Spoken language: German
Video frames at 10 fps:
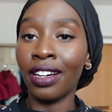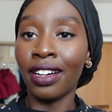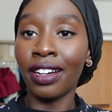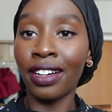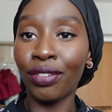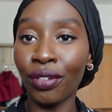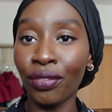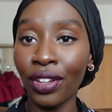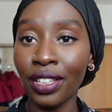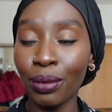ah, von
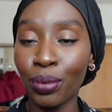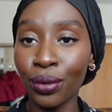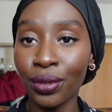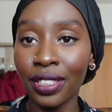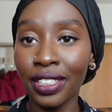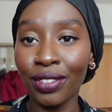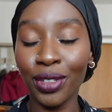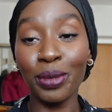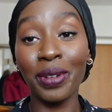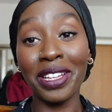Fenty Beauty, ich war
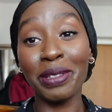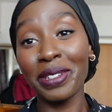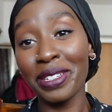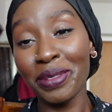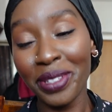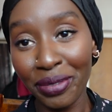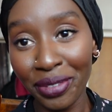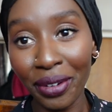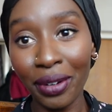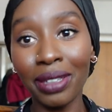zum ersten Mal in dem
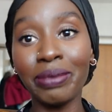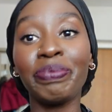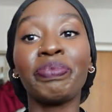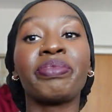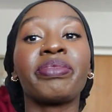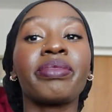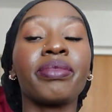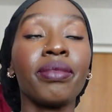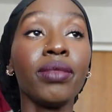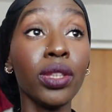Sephora
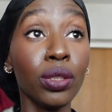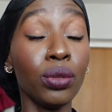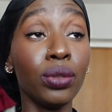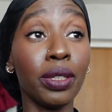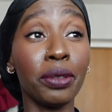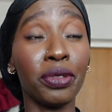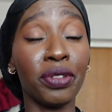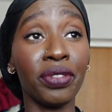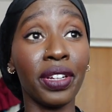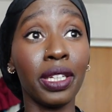und dann habe ich von
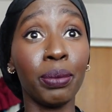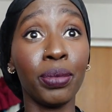Fenty